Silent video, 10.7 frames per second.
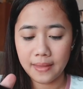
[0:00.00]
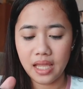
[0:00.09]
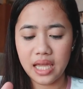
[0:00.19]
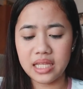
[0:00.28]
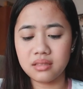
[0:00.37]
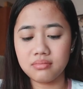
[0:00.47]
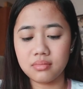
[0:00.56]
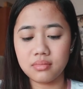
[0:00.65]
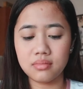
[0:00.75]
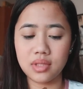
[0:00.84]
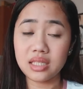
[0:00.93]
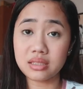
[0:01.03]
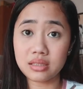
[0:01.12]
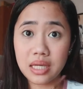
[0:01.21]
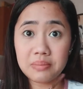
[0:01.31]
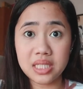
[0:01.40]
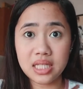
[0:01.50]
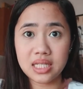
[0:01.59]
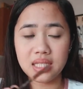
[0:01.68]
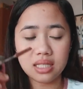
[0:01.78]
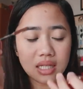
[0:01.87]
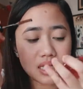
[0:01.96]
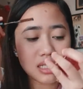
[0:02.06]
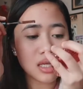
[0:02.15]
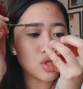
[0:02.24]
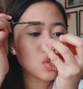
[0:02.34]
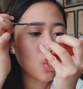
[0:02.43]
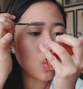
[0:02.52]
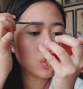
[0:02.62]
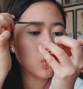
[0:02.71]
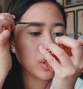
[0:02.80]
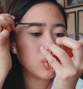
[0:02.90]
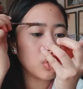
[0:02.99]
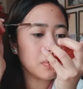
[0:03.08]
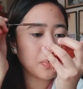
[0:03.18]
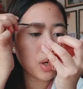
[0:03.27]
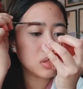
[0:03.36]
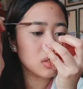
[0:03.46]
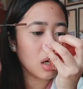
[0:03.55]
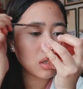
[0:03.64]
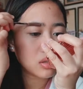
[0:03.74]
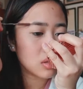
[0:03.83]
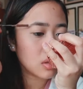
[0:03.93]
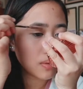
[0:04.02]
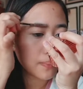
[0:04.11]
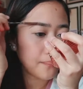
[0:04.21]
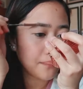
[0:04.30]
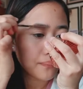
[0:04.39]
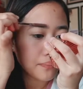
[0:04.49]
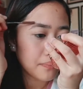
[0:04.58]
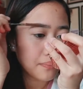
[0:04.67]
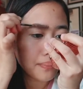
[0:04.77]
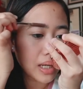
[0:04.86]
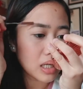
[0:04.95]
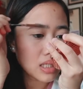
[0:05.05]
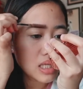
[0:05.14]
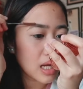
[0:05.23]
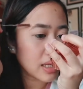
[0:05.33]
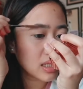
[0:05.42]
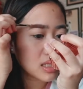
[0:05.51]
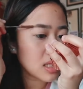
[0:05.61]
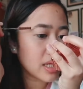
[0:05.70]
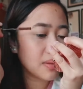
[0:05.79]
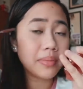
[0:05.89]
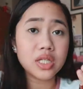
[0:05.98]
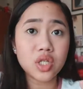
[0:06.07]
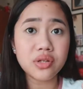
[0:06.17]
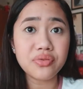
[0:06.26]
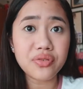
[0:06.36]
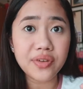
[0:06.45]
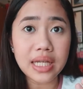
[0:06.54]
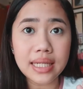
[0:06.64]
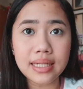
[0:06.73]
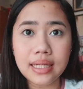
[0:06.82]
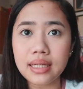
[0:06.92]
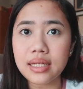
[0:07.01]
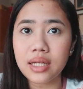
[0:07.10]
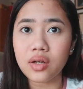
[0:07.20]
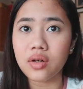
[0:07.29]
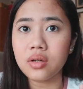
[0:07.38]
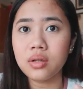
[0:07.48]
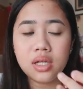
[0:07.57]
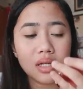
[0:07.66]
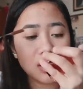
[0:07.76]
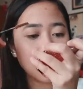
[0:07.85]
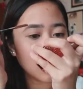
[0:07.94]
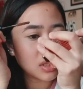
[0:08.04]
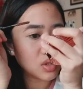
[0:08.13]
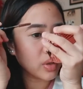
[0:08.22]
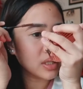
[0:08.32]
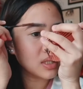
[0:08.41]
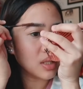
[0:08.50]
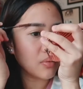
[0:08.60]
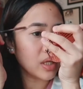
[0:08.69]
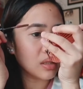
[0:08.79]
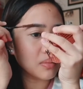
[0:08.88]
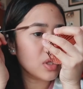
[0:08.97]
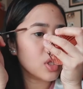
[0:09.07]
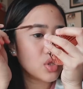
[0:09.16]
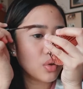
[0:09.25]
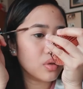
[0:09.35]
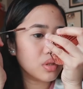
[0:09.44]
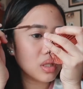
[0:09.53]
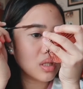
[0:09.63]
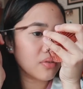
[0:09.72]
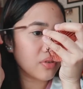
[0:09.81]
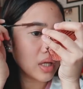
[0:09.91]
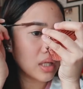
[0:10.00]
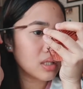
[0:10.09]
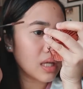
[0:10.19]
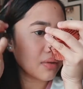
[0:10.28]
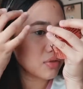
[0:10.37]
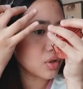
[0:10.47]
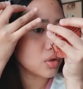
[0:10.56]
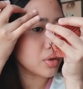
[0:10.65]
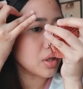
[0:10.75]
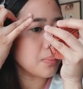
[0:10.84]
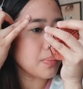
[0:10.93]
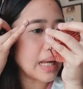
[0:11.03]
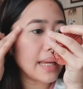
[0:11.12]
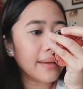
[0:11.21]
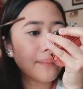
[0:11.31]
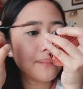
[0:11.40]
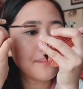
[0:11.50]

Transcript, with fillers: And natitame niya na din kasi, so 2-in-1 product. Para sa akin kasi, medyo nafe-fill in na rin niya, oh. As you can see, wait, I'm gonna show you the difference after ko i-apply.